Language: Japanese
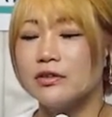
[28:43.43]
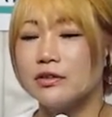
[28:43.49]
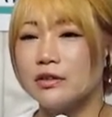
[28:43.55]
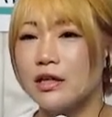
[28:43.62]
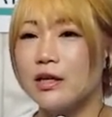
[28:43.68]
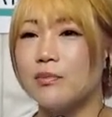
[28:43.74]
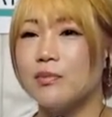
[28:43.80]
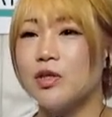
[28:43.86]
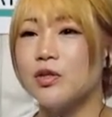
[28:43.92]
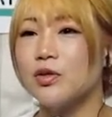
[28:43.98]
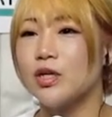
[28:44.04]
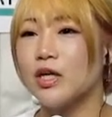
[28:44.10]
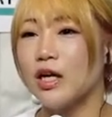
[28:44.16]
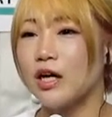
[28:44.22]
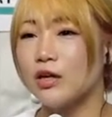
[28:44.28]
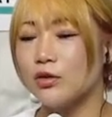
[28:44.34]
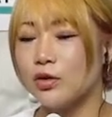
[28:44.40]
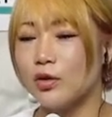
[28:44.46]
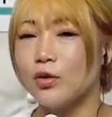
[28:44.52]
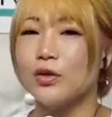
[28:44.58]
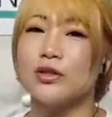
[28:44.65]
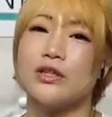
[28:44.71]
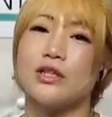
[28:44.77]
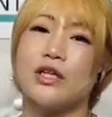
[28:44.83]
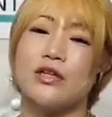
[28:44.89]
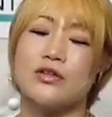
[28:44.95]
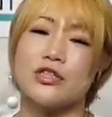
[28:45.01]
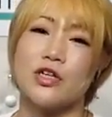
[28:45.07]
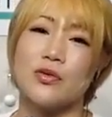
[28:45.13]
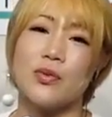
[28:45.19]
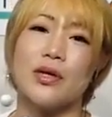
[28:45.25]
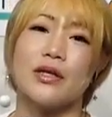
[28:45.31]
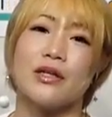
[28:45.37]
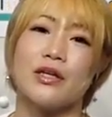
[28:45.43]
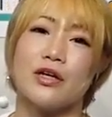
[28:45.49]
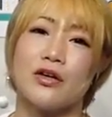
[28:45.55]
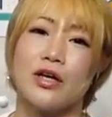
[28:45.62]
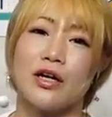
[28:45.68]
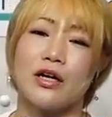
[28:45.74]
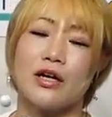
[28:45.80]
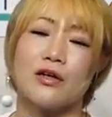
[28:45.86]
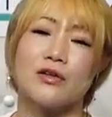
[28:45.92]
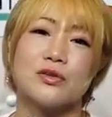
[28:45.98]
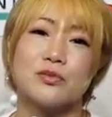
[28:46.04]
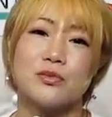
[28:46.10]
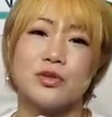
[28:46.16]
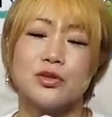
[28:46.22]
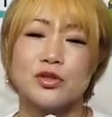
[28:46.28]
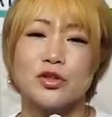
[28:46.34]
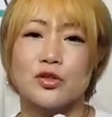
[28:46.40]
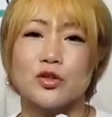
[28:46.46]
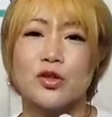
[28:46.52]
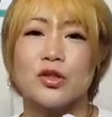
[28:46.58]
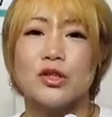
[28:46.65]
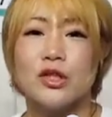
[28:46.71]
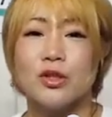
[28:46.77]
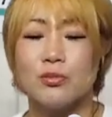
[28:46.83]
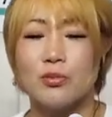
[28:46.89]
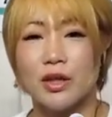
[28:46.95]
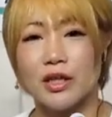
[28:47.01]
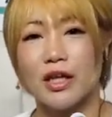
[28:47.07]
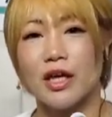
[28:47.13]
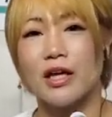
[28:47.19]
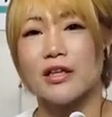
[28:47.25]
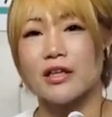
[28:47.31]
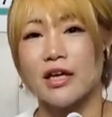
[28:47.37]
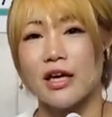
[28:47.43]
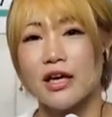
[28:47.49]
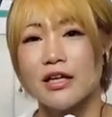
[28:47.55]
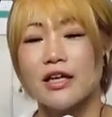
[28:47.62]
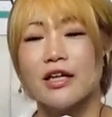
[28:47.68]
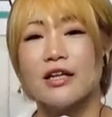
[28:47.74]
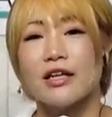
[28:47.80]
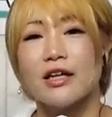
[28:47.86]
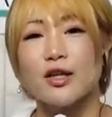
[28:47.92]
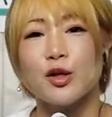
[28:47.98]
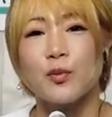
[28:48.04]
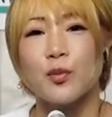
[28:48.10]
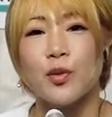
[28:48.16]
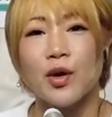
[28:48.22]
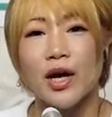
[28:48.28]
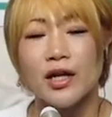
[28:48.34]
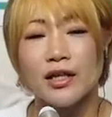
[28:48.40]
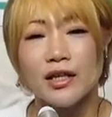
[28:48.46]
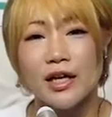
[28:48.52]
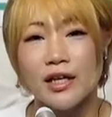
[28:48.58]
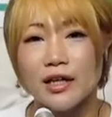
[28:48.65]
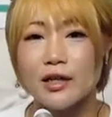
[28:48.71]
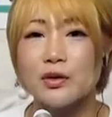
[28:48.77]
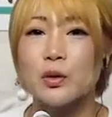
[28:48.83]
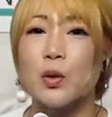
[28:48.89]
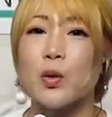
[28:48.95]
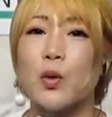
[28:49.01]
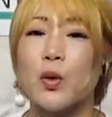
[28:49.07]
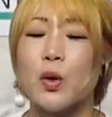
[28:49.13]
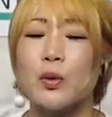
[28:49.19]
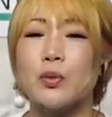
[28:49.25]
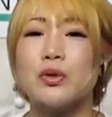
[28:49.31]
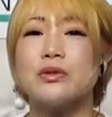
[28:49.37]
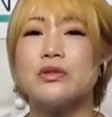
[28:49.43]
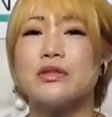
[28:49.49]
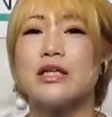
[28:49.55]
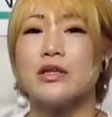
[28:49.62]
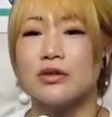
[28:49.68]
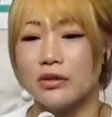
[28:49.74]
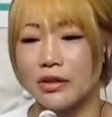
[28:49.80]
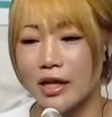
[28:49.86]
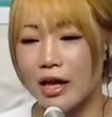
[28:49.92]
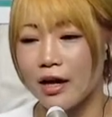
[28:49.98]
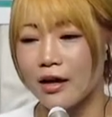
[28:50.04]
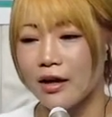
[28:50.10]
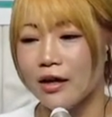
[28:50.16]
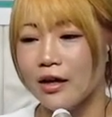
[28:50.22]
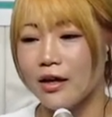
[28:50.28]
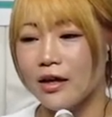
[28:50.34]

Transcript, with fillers: ね、みゆきが動いてる、喋ってる笑顔のみゆきを見て元気になってもらいたいなと思ったので、